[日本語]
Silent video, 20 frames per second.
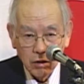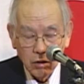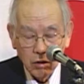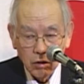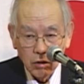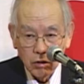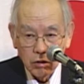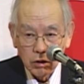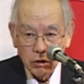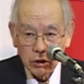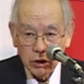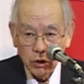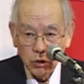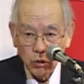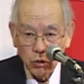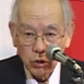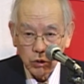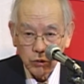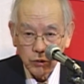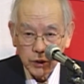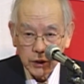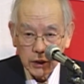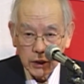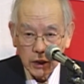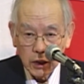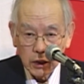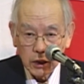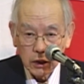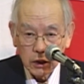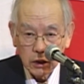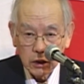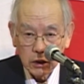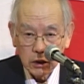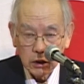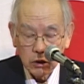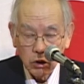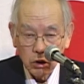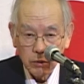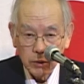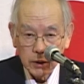非常に不思議な気がして
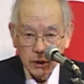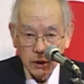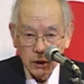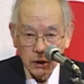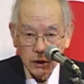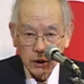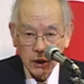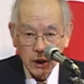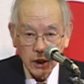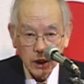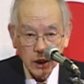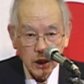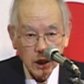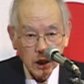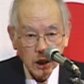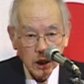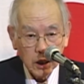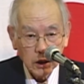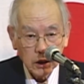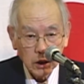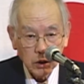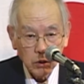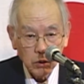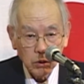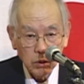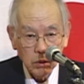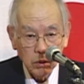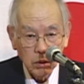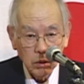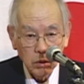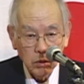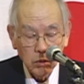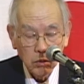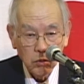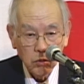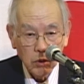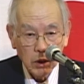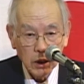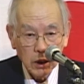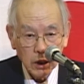おりました。誰が書いたの
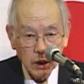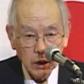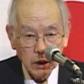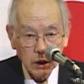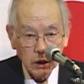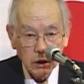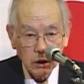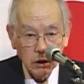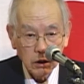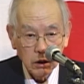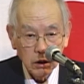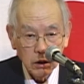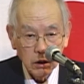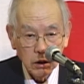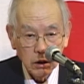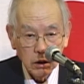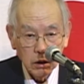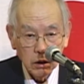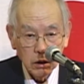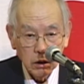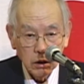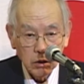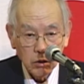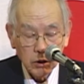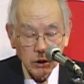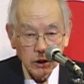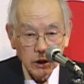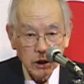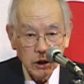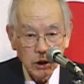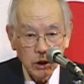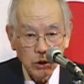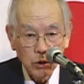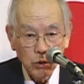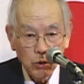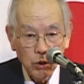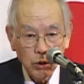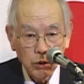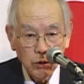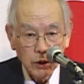わからない。これ人知を
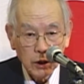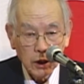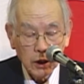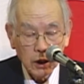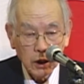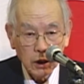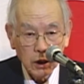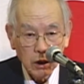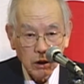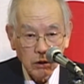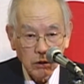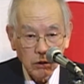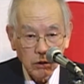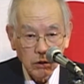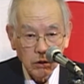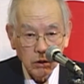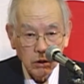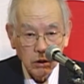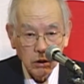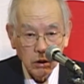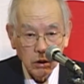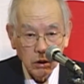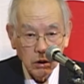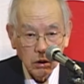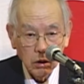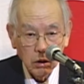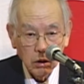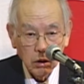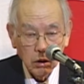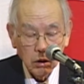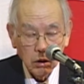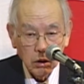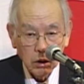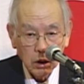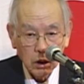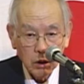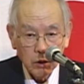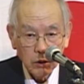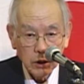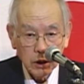超える世界がある。だか
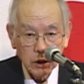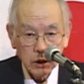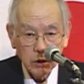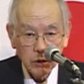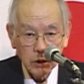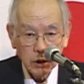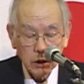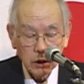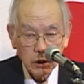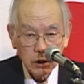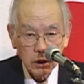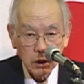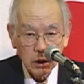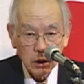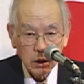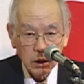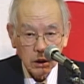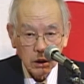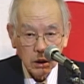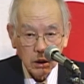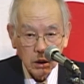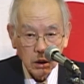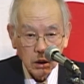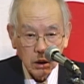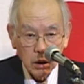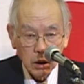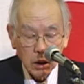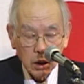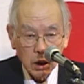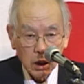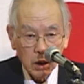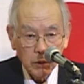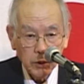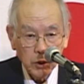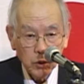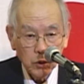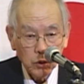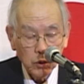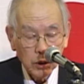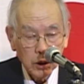ら私はですね、神
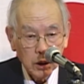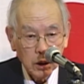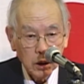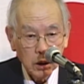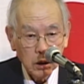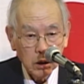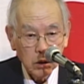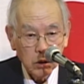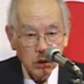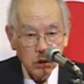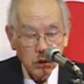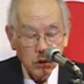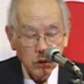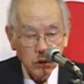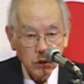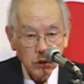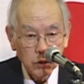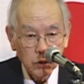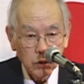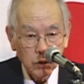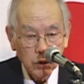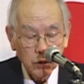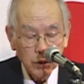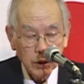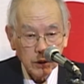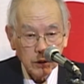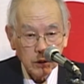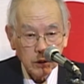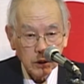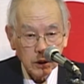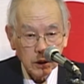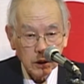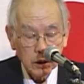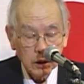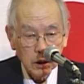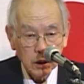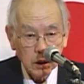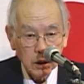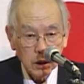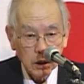仏とちょっと言わずにです
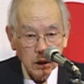ね、